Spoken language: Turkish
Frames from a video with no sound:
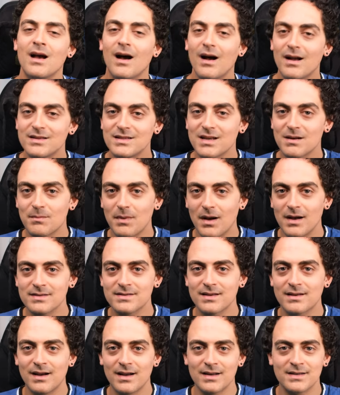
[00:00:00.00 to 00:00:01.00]
Ancak
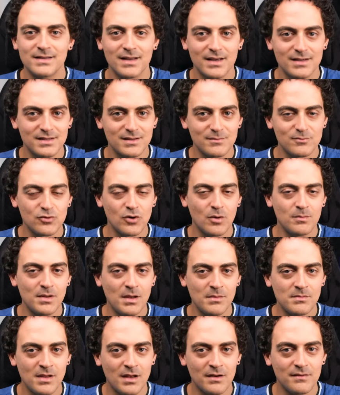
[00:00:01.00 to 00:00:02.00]
bazı karşılaştığım
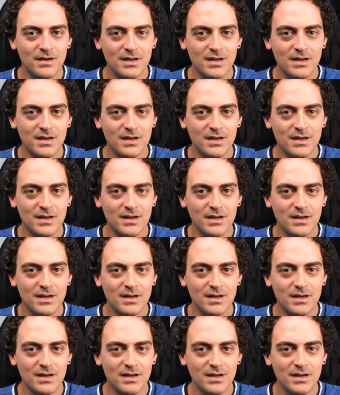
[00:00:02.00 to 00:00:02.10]
problemler